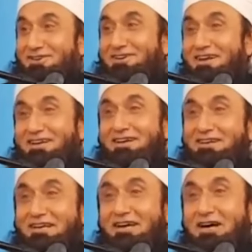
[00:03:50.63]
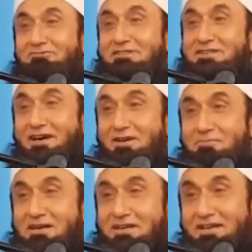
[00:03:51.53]
और इनके खामिद सारे
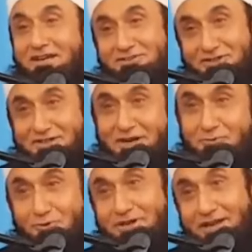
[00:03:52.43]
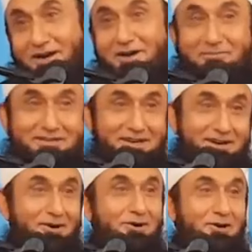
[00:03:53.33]
बकरी ये शेर हैं उल्टा ही काम है
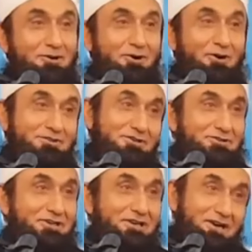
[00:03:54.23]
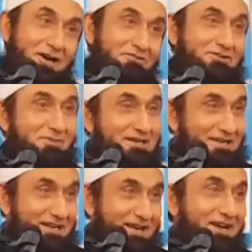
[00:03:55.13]
यहाँ औरतें शेर है खामिद
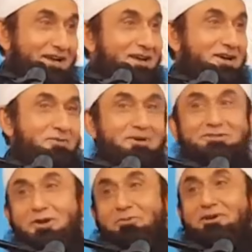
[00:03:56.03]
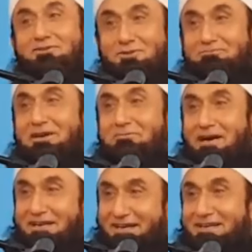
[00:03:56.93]
बकरियाँ हैं तो चलो भाई तुम
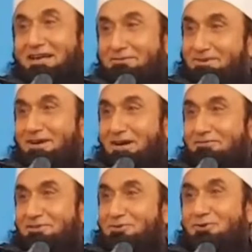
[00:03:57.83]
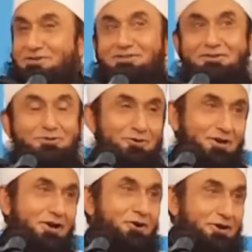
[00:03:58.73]
मेहरबानी करके अपने खामदों को इज़्ज़त दो
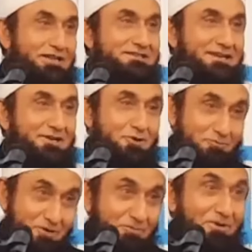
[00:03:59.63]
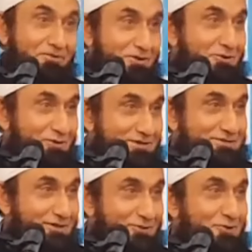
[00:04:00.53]
और इनसे कहता हूँ अपनी बीवियों को
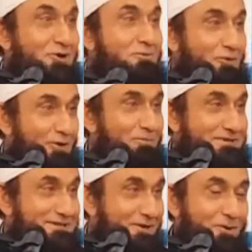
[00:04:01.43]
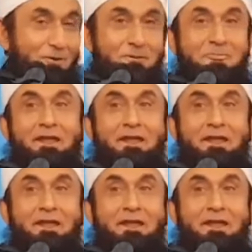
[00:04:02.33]
इज़्ज़त दो मोहब्बत से रहो